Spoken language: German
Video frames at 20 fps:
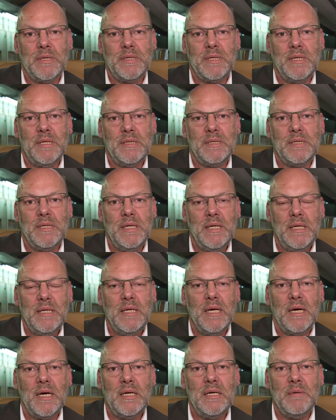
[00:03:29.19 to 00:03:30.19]
Sie ist die
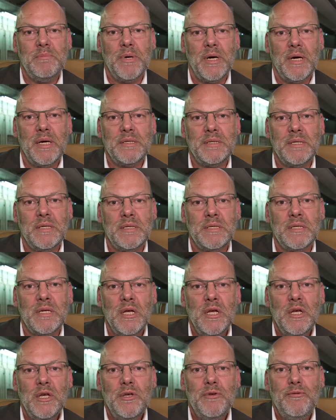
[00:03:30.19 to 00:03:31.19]
ideale Basis
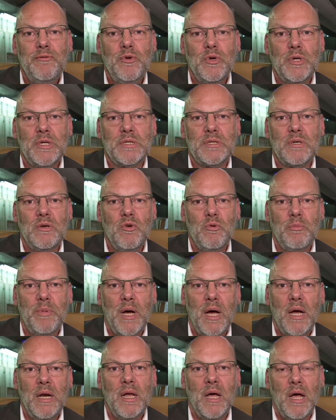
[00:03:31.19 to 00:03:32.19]
für das
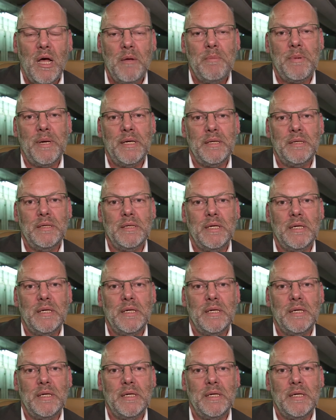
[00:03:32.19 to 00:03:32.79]
globale Arbeiten.